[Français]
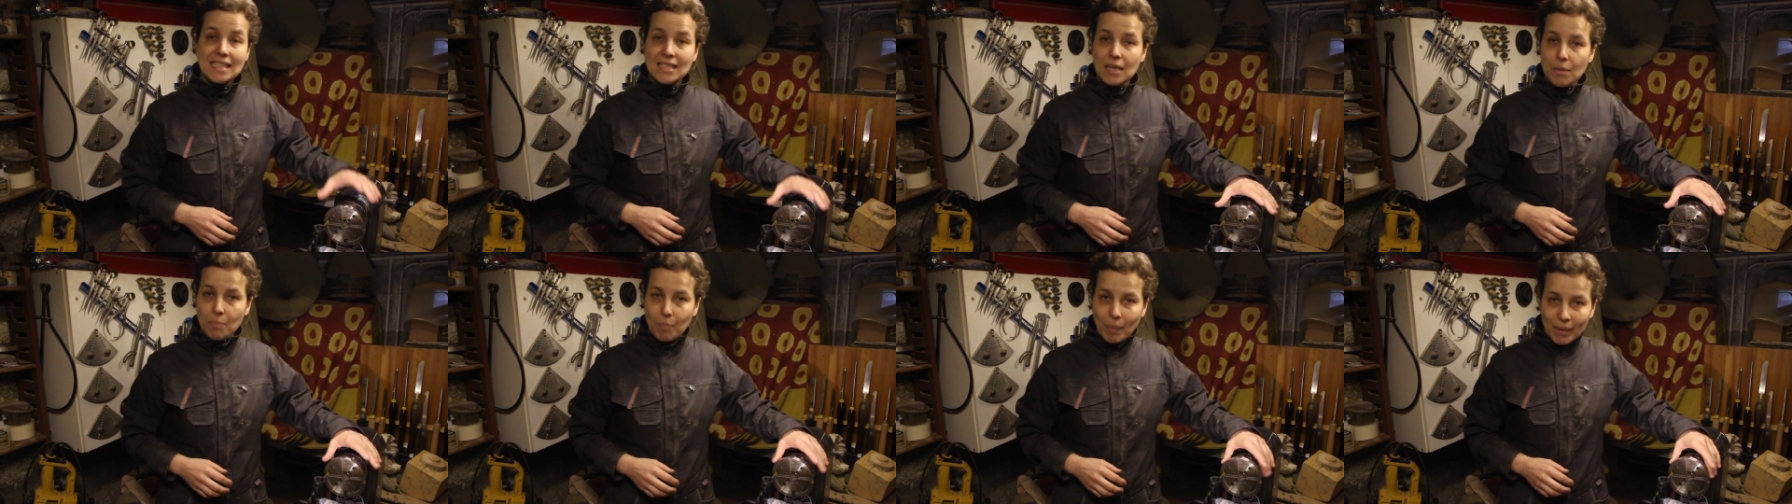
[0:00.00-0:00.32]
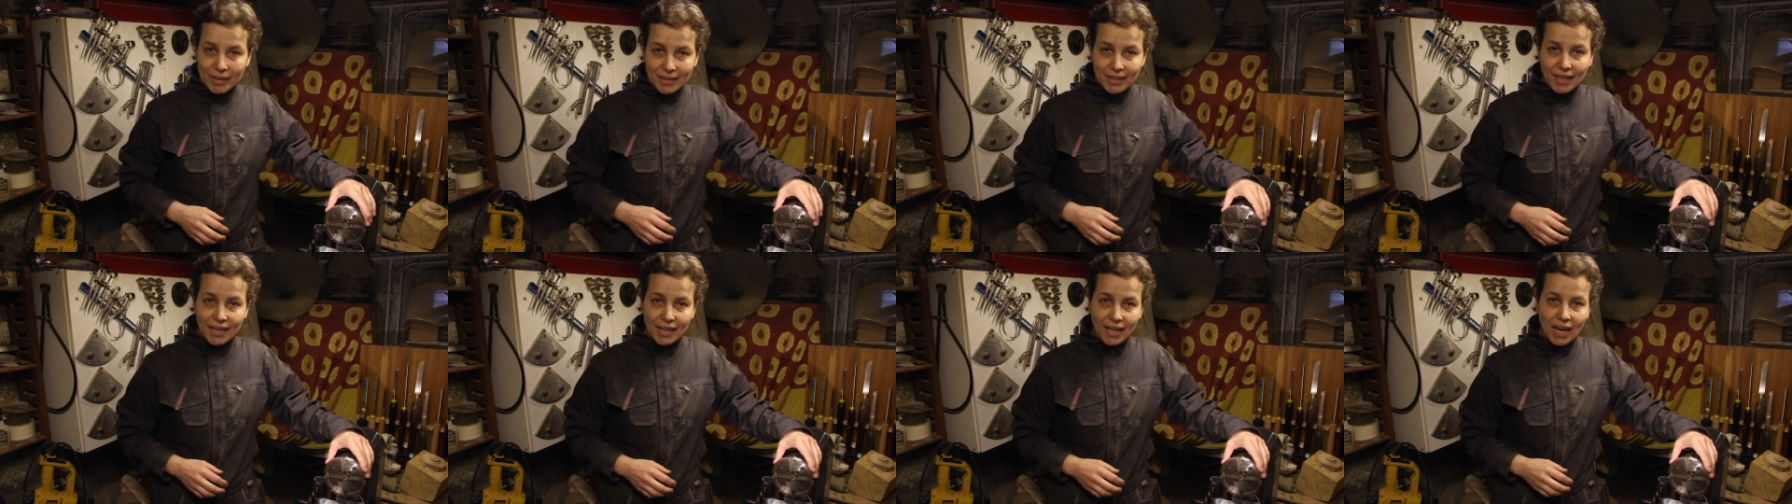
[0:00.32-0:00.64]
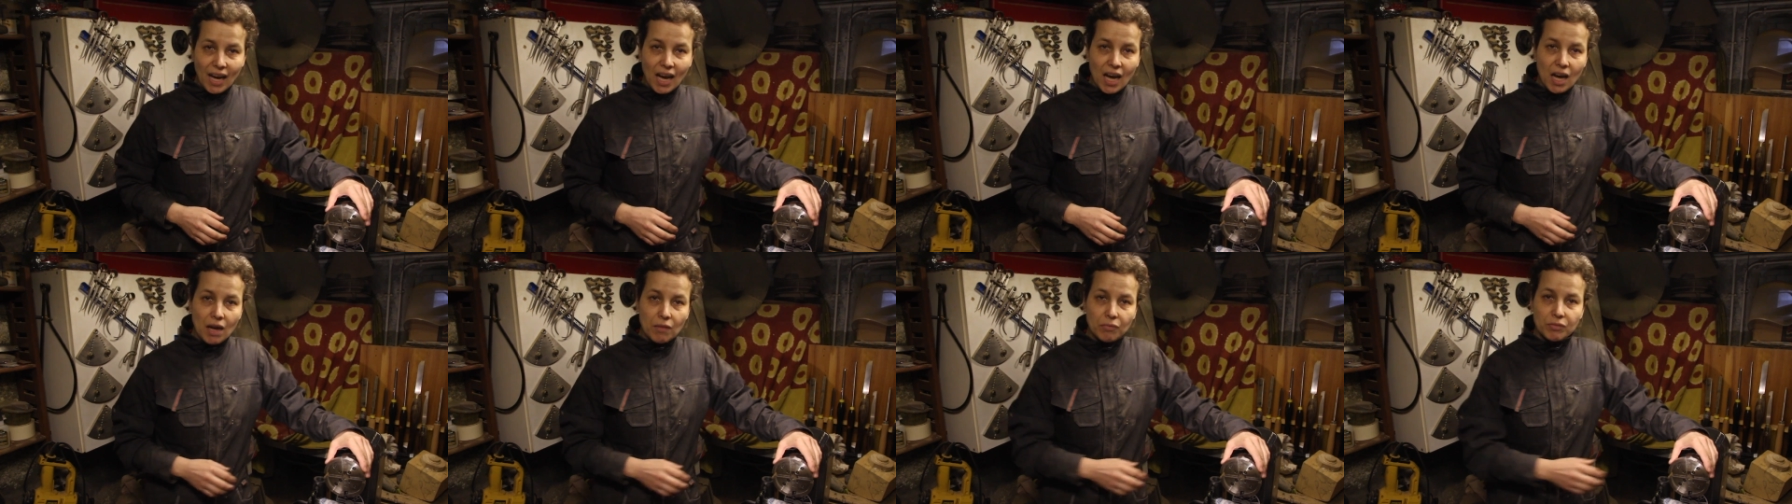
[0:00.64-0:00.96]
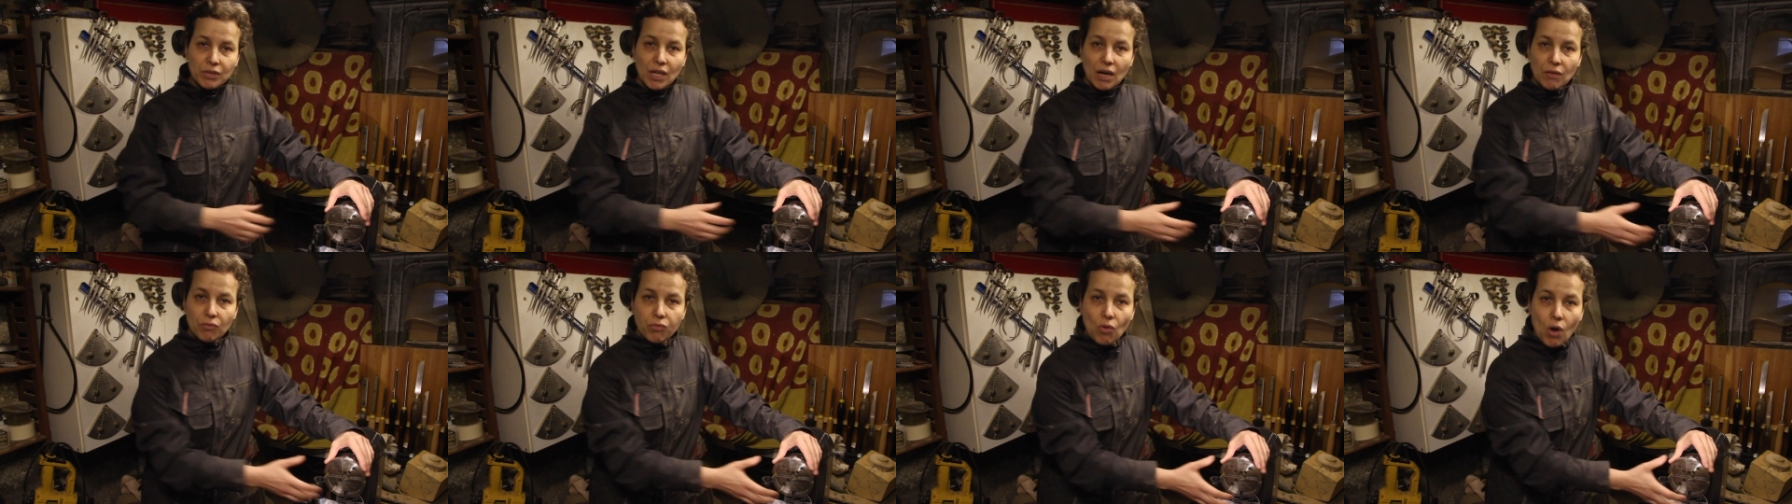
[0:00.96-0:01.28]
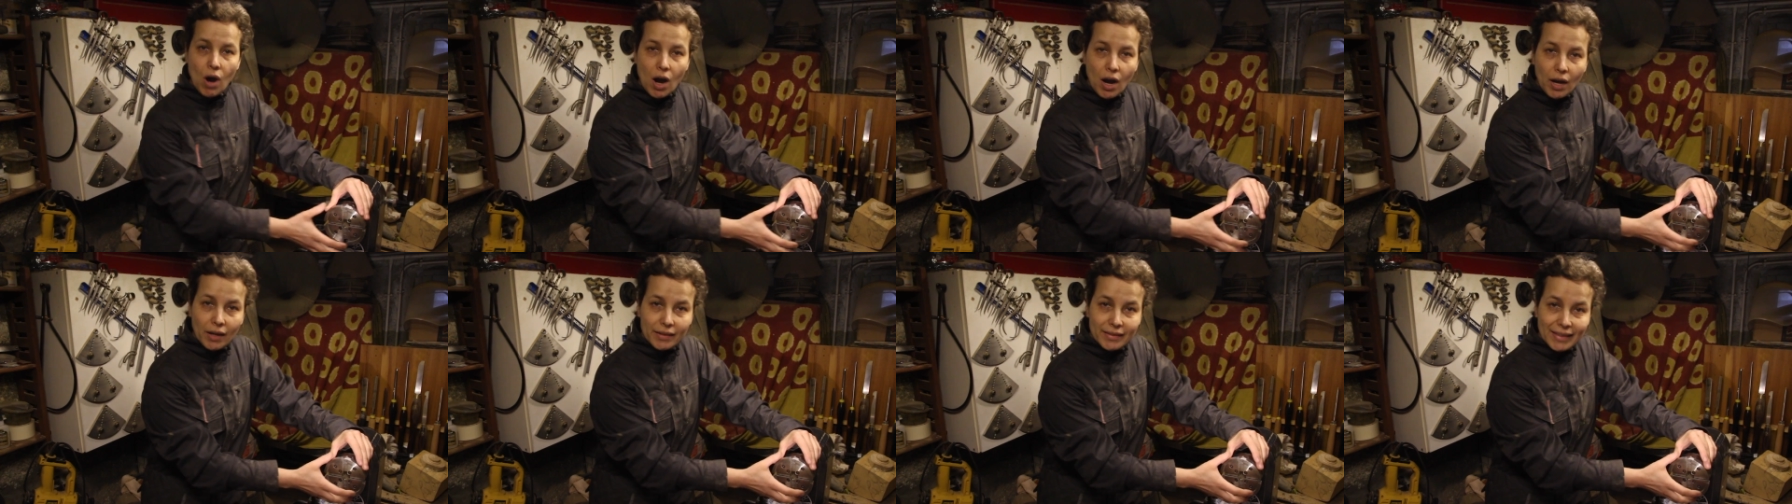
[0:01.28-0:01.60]
c'est pas très grave
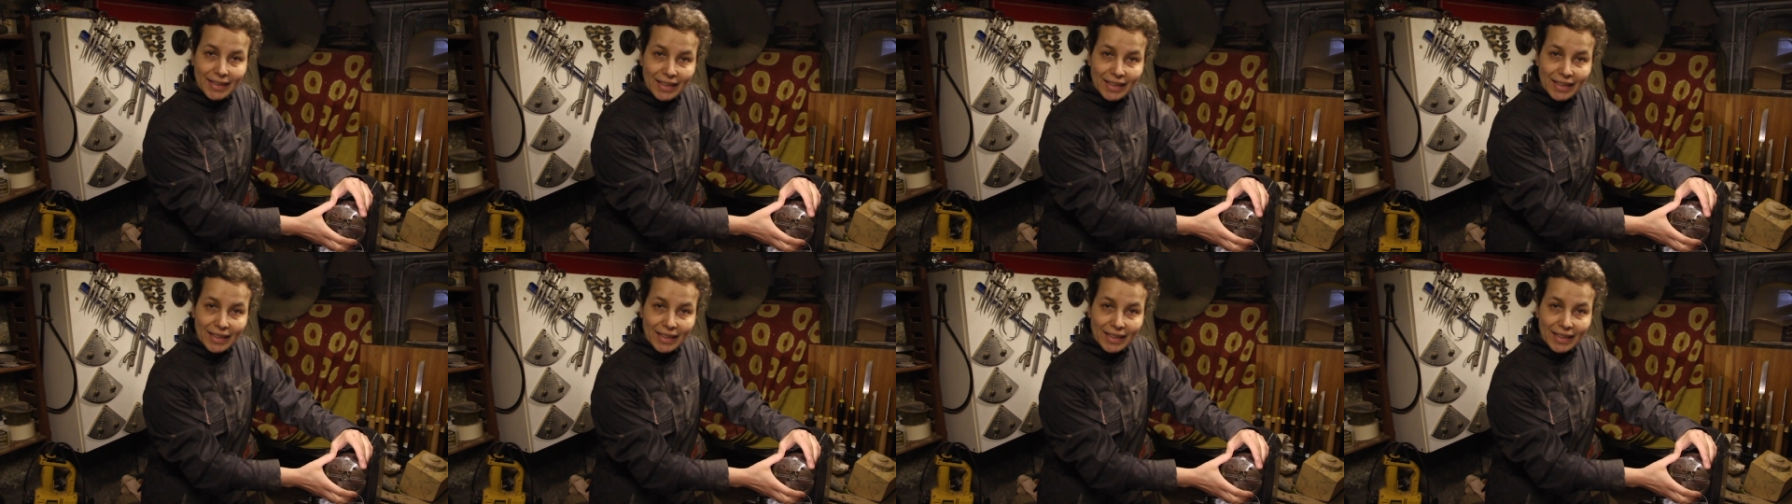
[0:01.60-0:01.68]
d'avoir